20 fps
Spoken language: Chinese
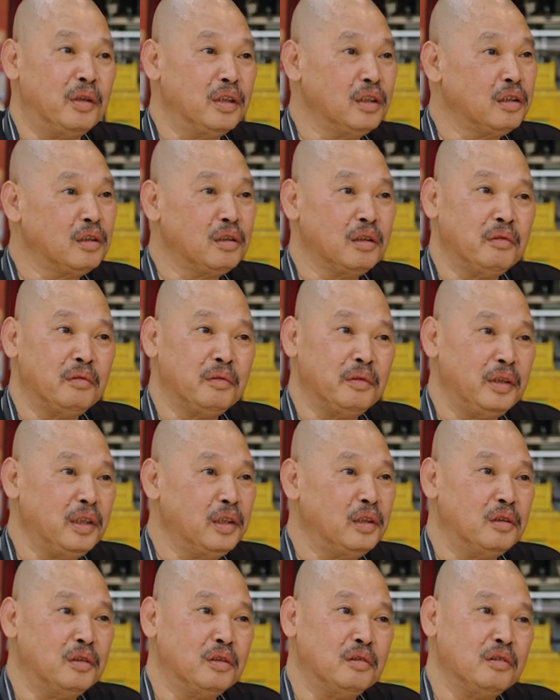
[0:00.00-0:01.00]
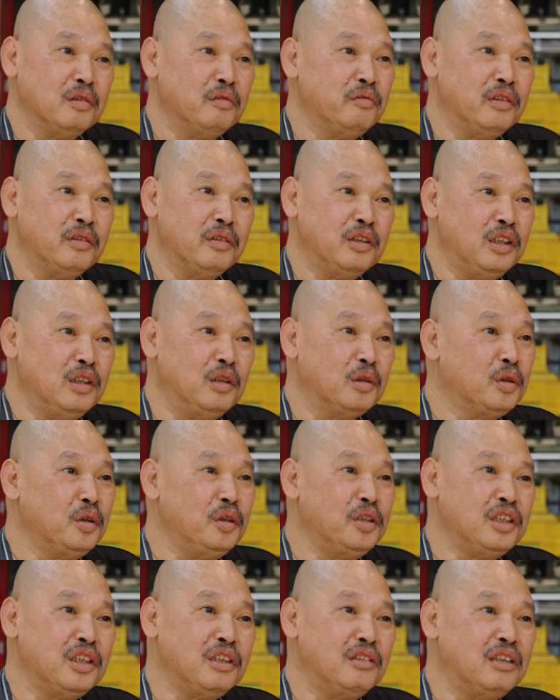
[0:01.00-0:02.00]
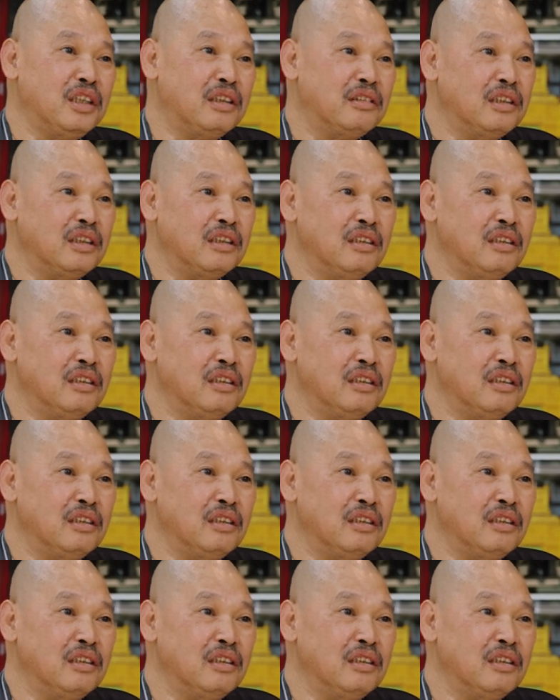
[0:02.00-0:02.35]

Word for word: 我就都没有，就退休了。